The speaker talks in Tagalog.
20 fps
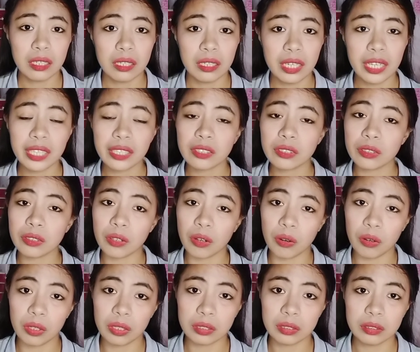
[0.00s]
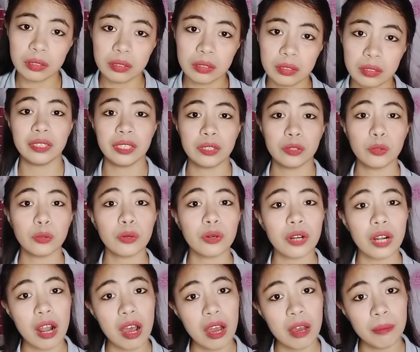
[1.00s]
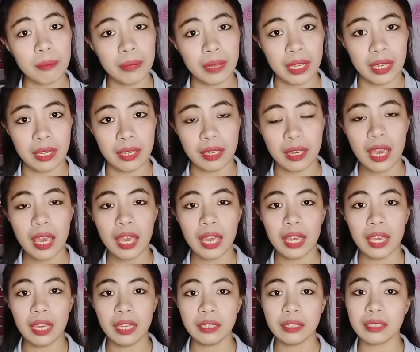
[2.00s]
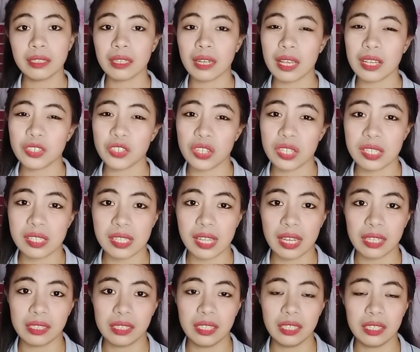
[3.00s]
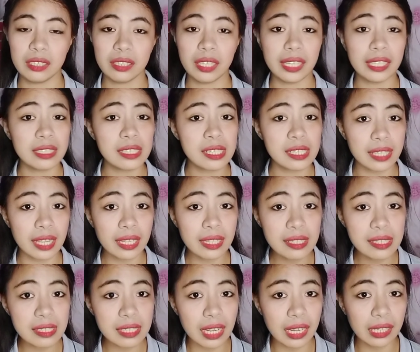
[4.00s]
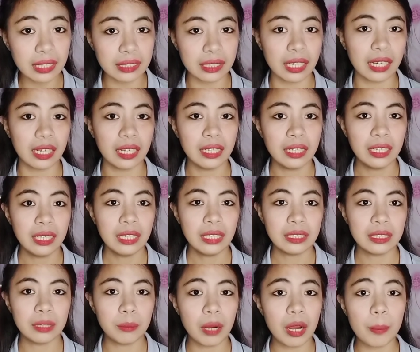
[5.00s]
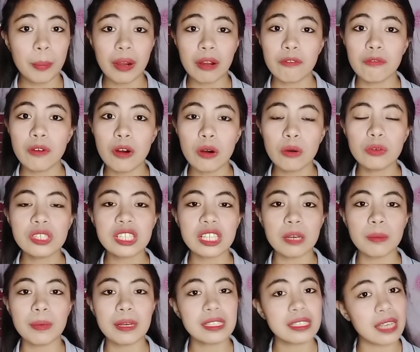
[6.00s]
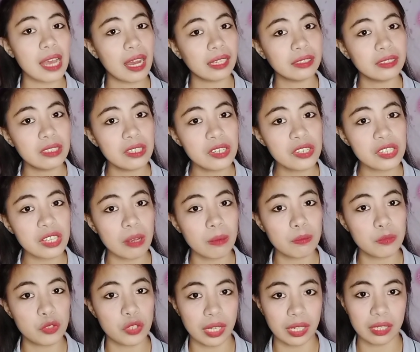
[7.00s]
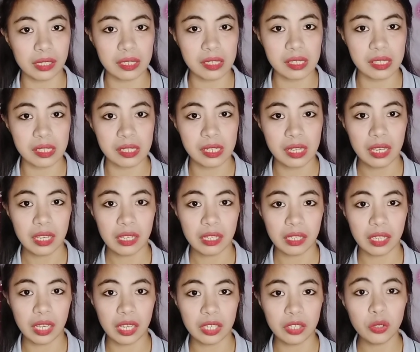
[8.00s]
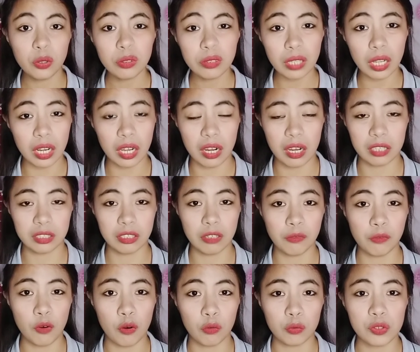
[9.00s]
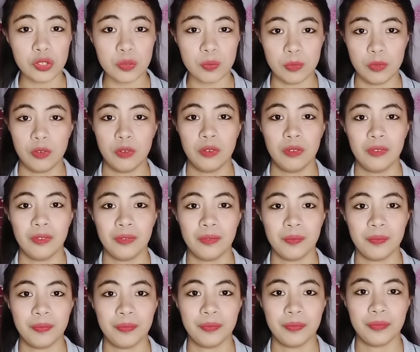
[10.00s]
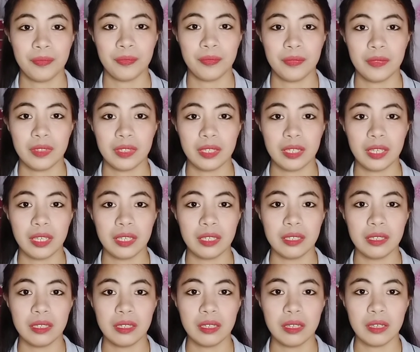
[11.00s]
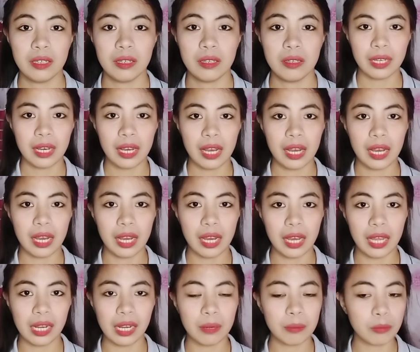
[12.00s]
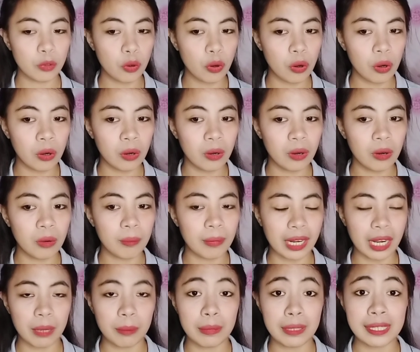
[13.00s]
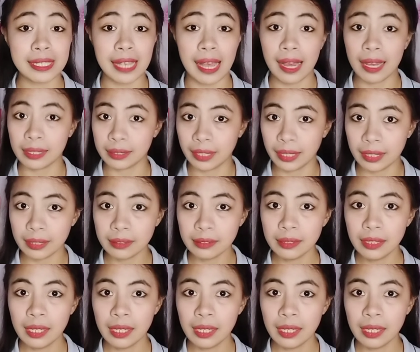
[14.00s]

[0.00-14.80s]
later on to cramming and crash studying na instead sana na makapag-focus ka ba sa other subjects, okay, yun na lang ang na-focus mo. Okay? Alam ko marami sa atin.